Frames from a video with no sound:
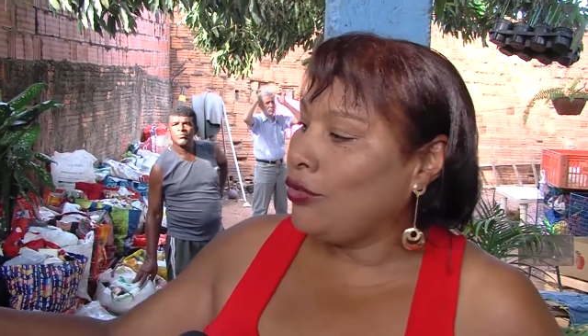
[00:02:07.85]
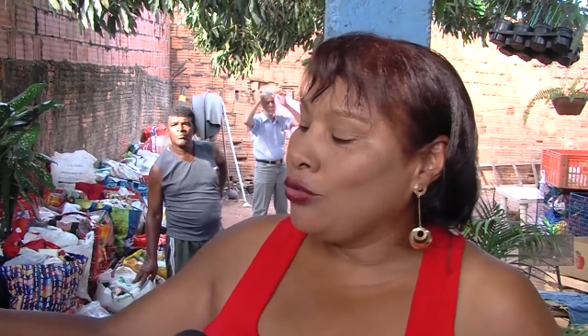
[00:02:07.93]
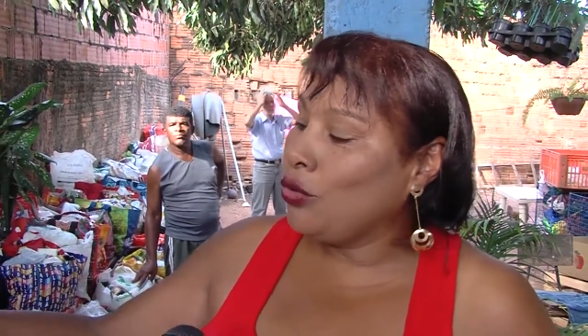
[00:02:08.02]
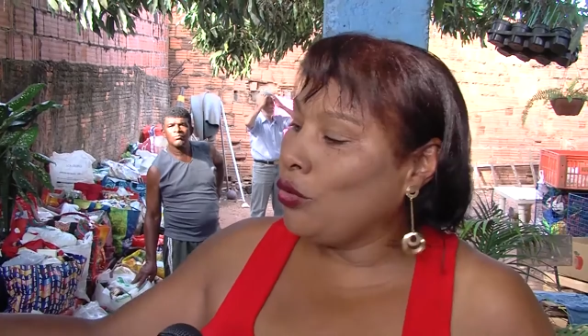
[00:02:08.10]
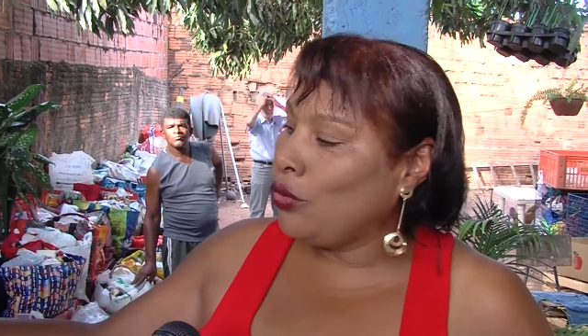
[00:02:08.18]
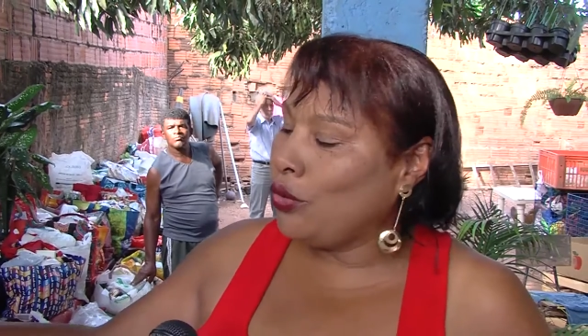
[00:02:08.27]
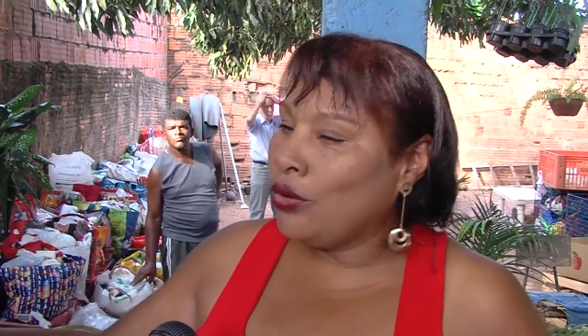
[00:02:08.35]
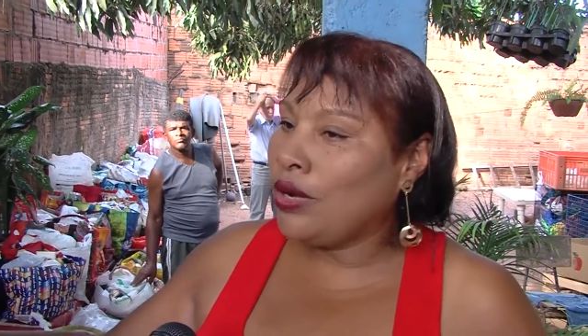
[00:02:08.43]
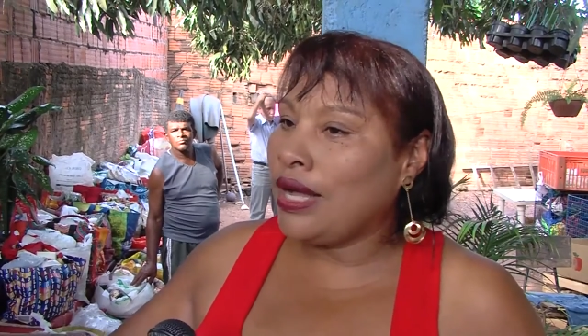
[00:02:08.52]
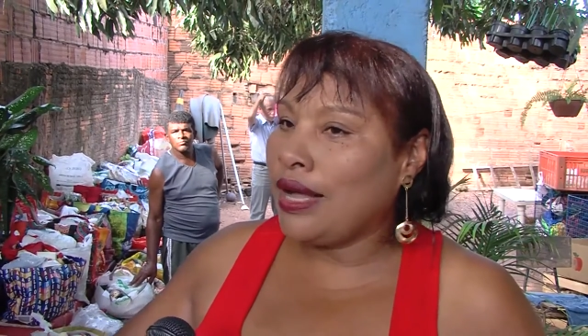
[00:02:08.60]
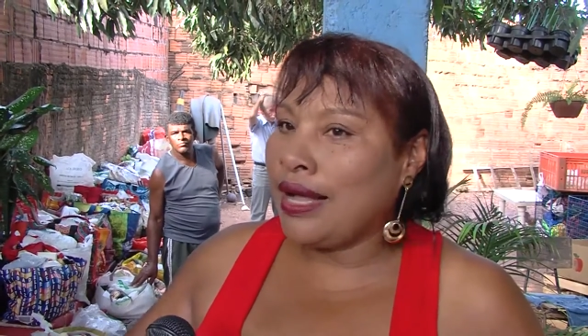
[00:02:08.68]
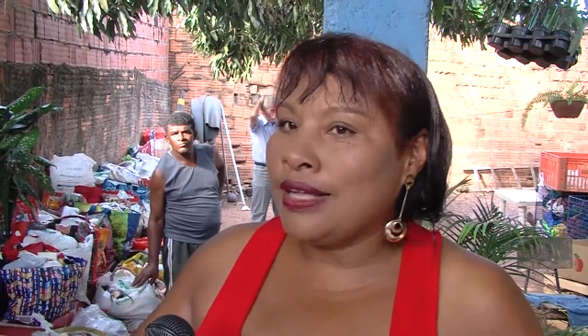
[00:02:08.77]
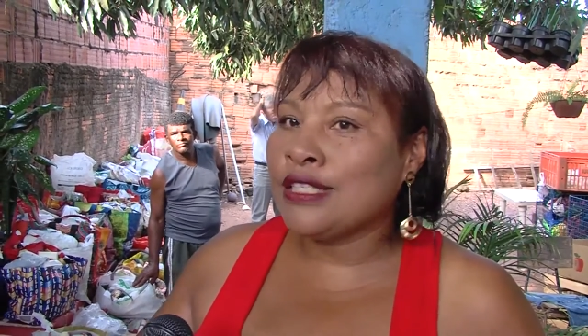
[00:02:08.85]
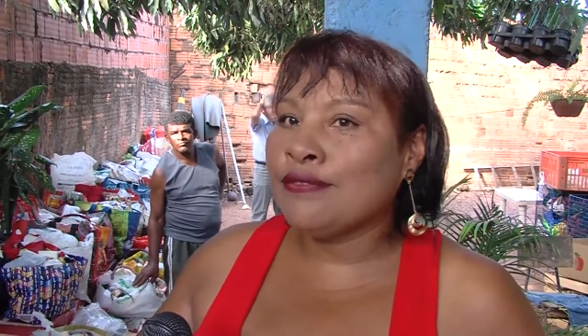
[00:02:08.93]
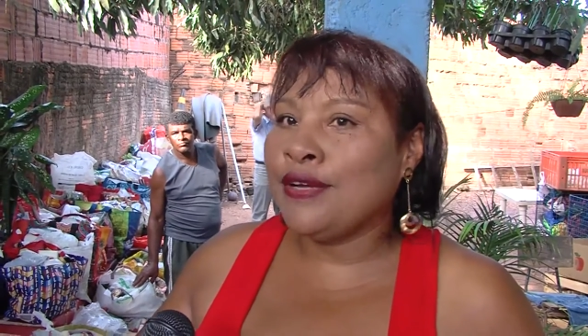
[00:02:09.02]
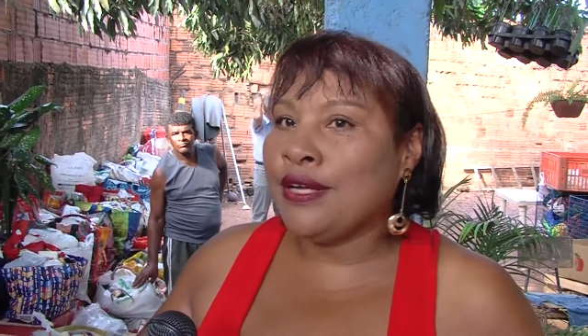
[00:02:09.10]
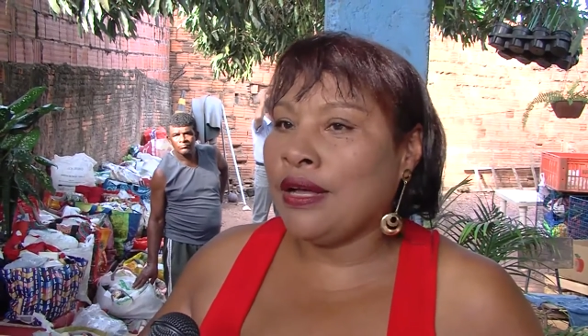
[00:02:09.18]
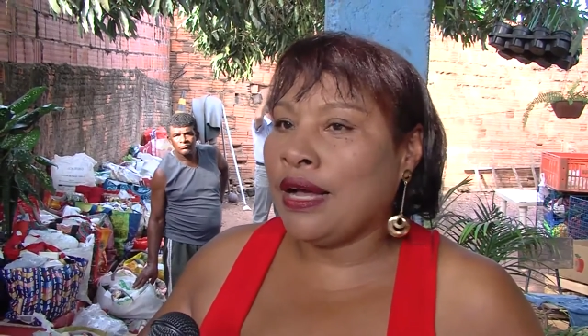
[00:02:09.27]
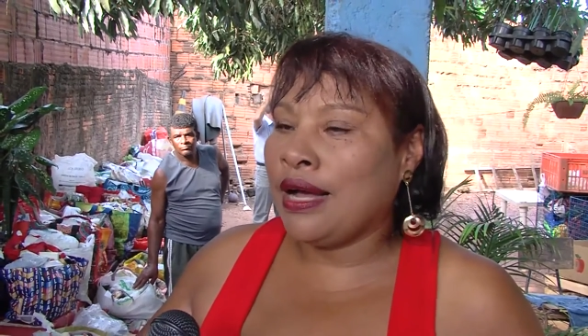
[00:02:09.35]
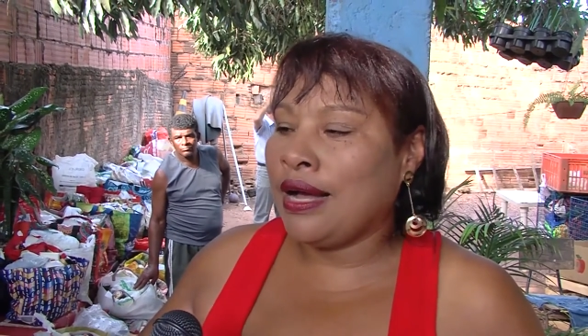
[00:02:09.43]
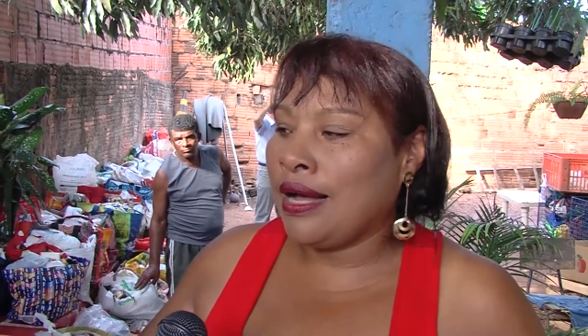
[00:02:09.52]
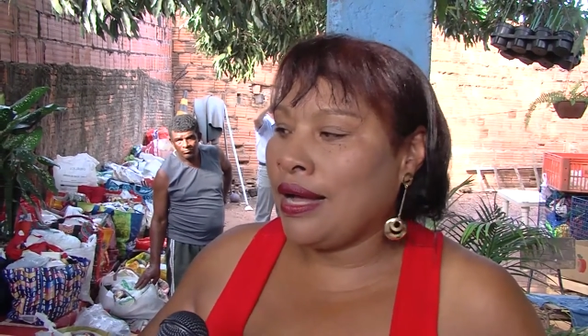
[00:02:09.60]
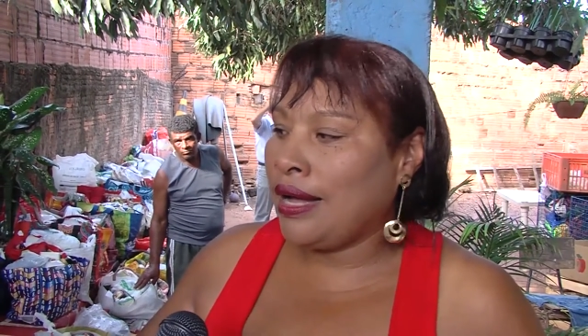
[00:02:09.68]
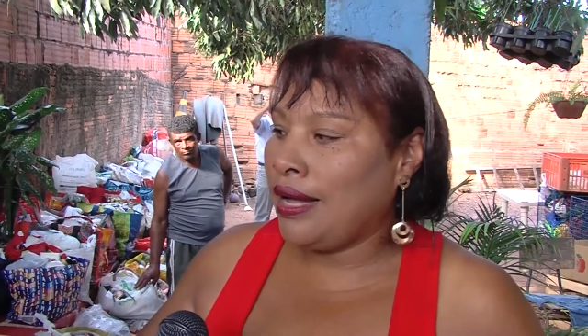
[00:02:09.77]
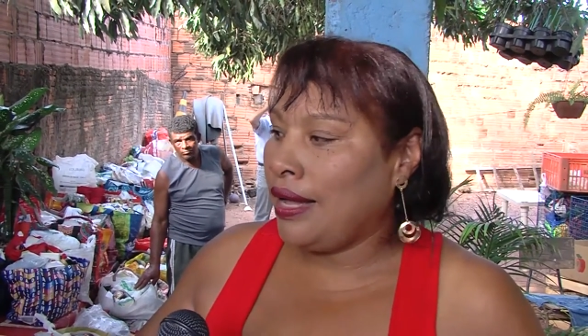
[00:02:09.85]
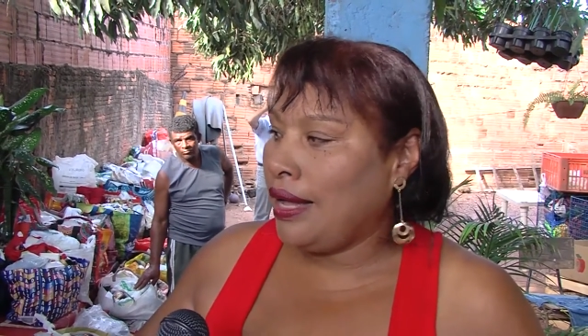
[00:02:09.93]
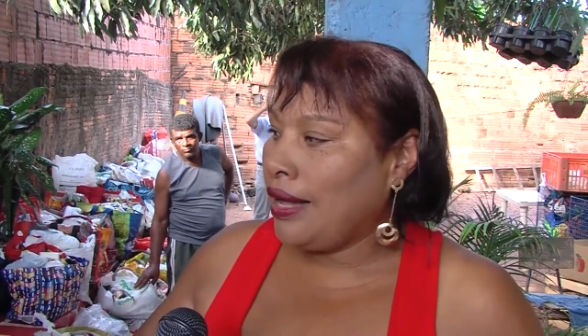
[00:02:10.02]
doou as, a,